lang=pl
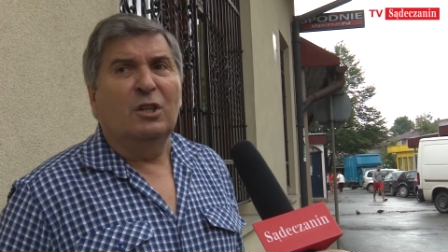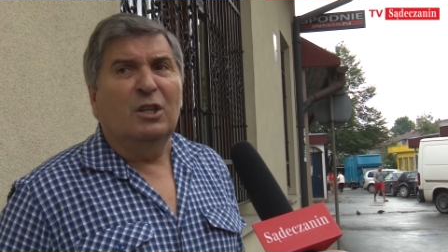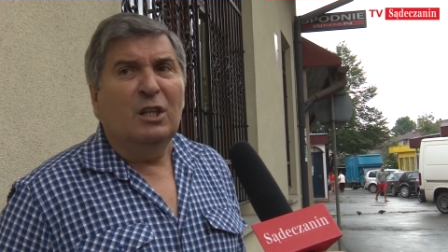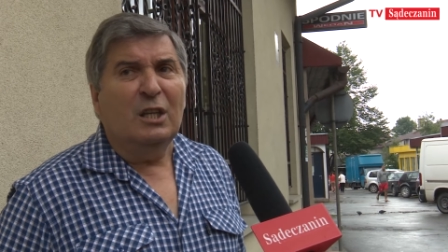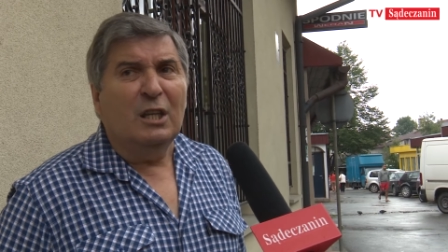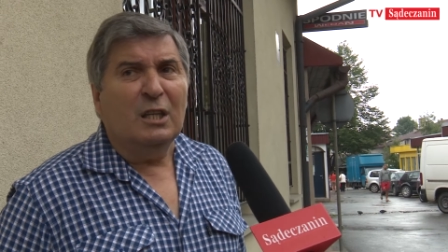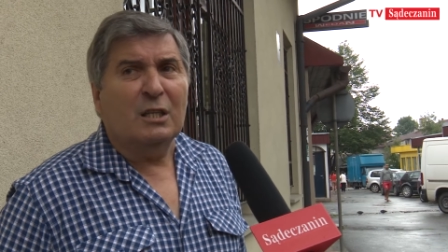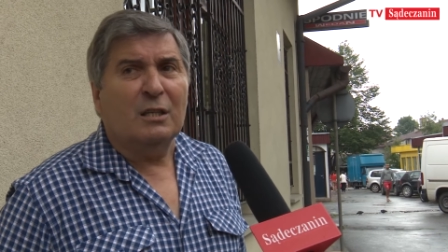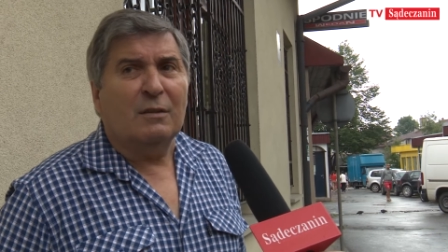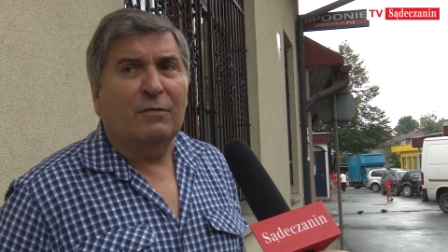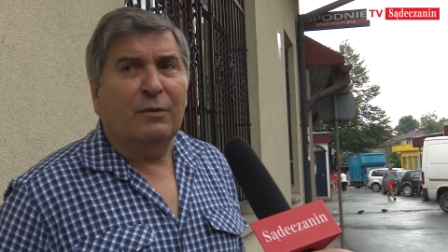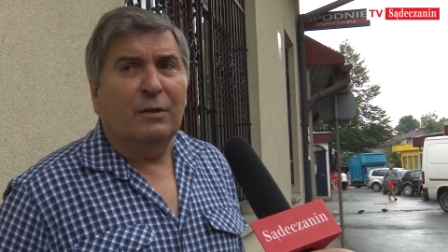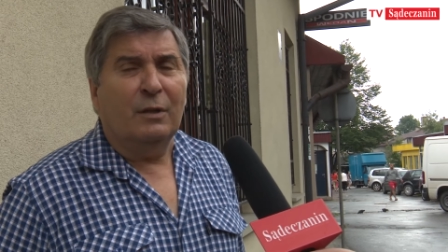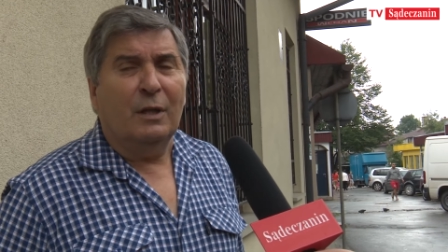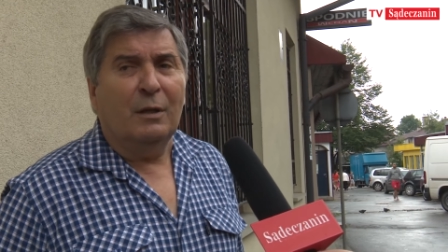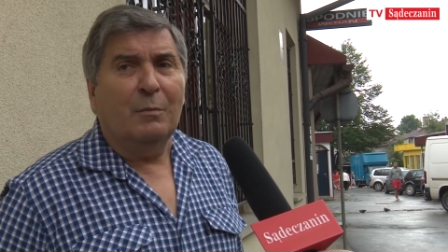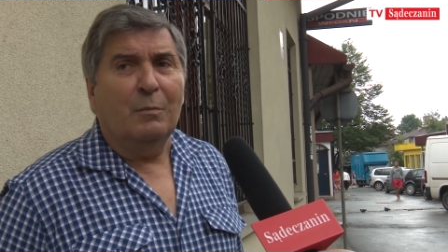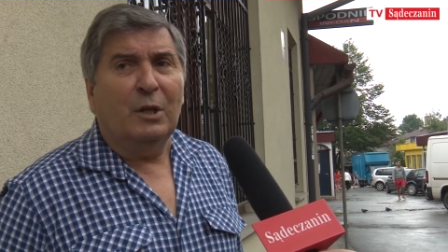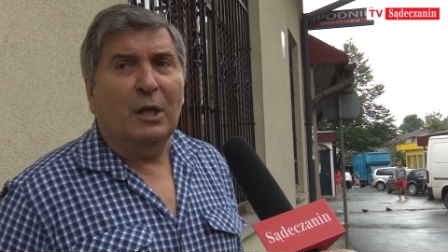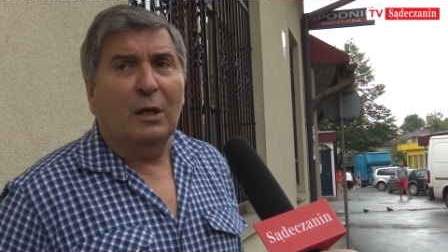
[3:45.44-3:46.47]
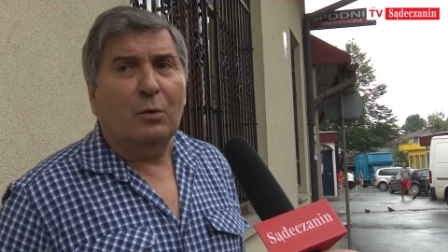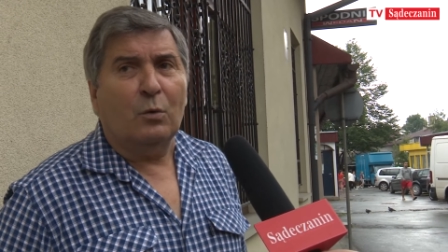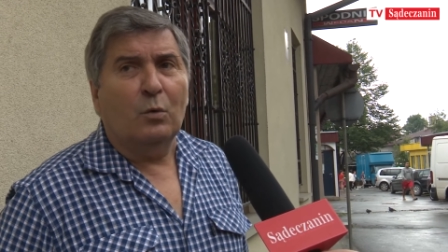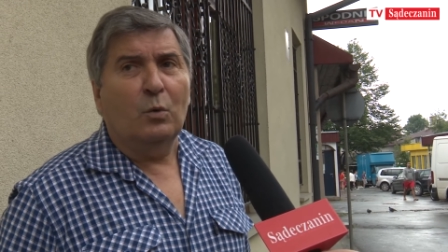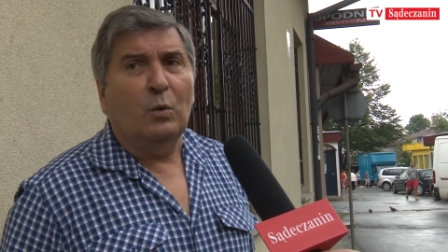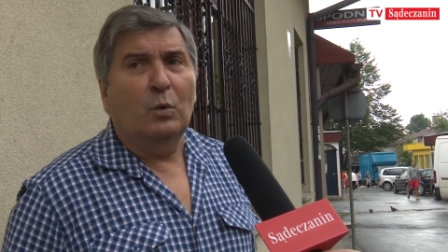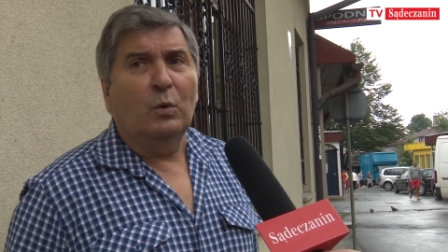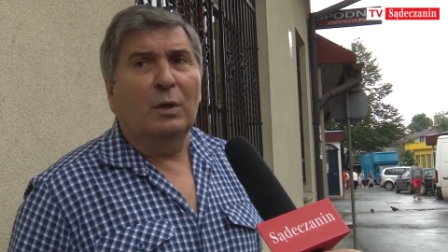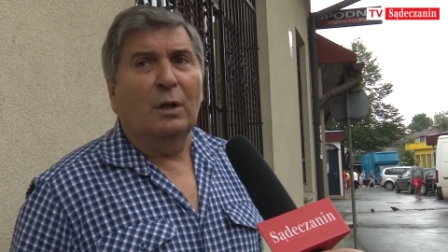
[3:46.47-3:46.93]
Nic w tym
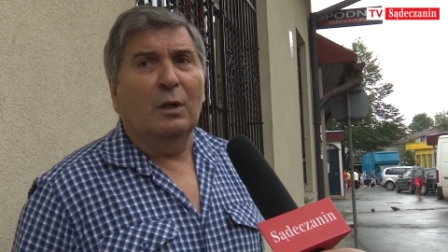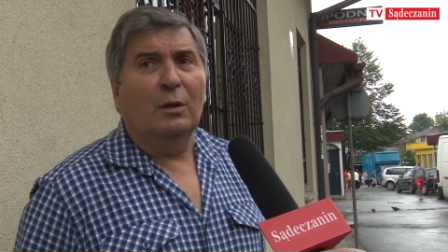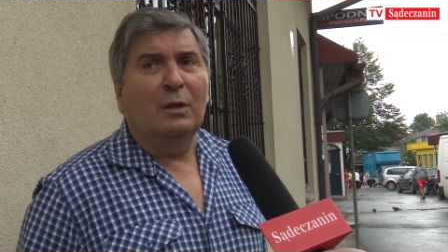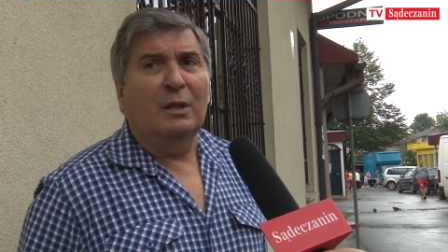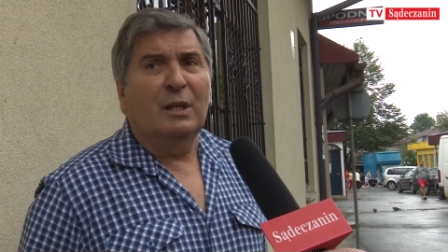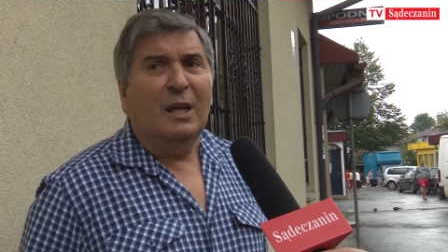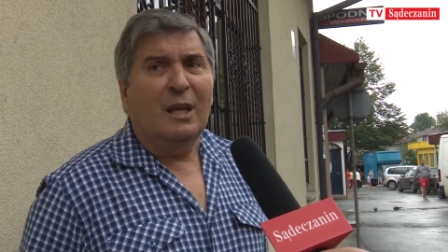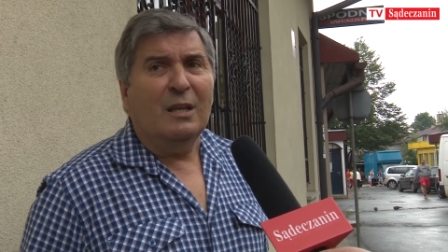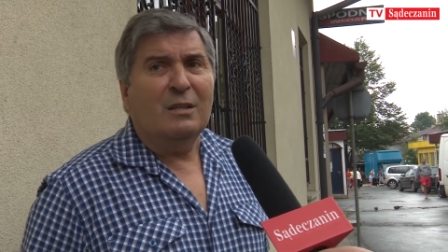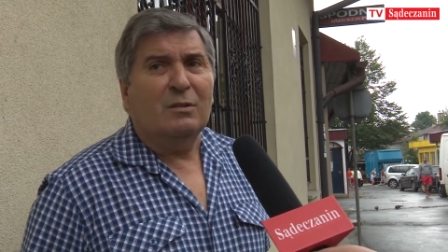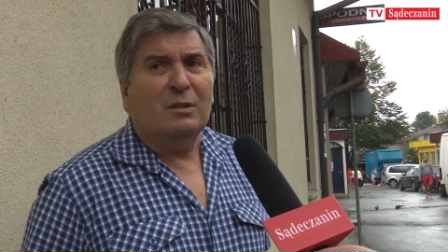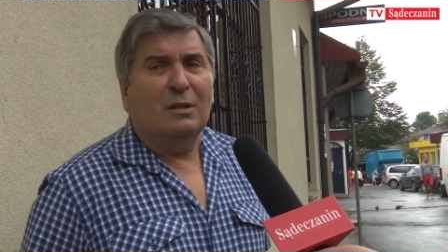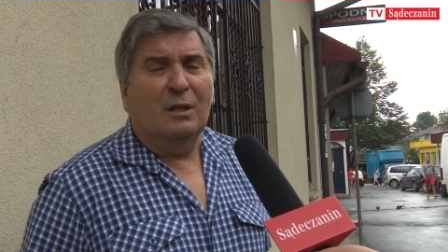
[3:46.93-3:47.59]
kierunku, e, nie,